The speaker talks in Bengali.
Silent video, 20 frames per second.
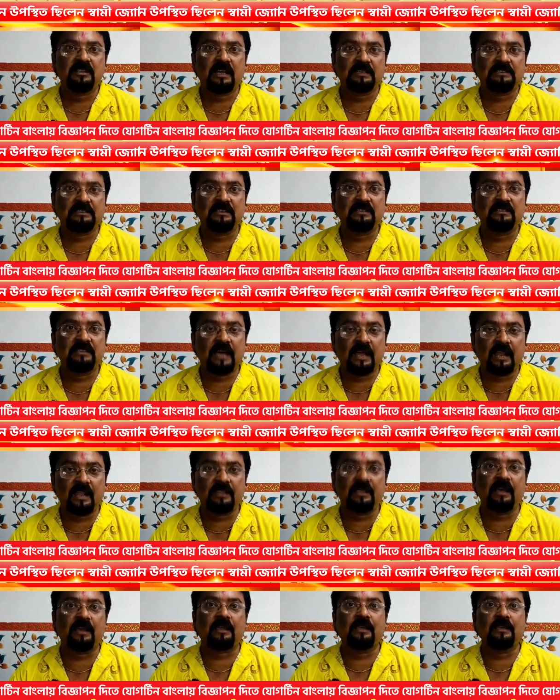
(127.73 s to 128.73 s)
কাছে জানা
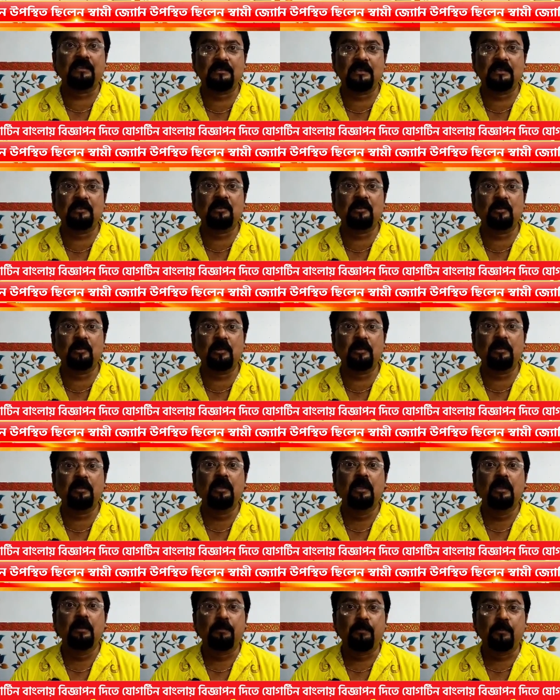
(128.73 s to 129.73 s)
থাকে সেই জন্য
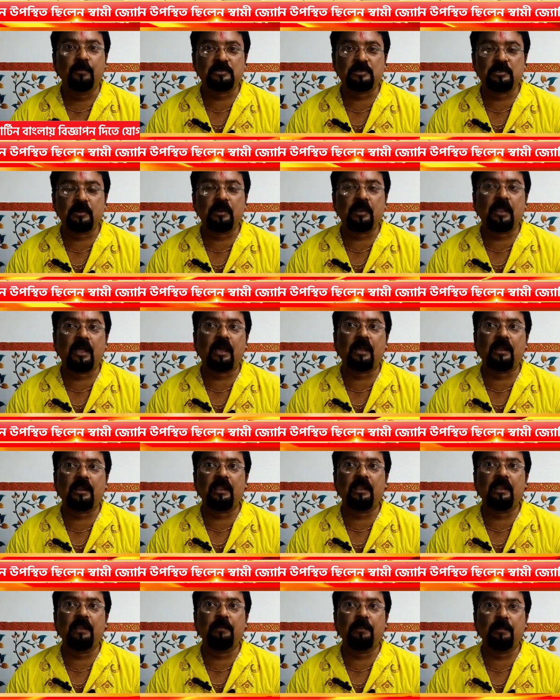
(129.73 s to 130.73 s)
পুস্তকের
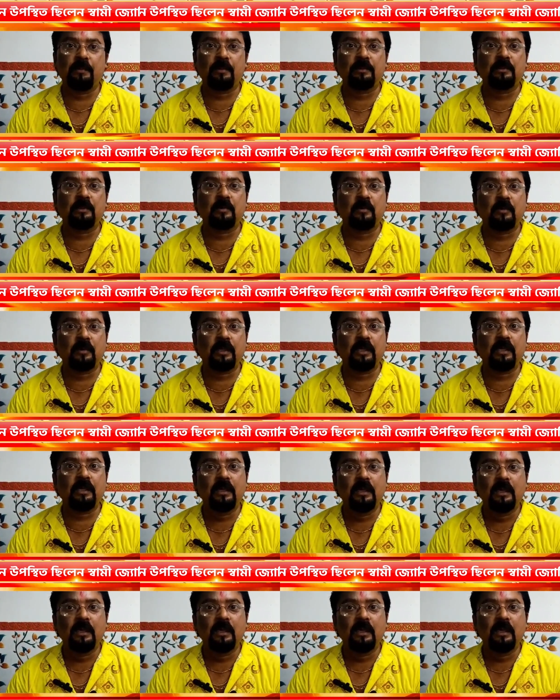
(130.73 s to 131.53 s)
আকারে লিপিবদ্ধ করে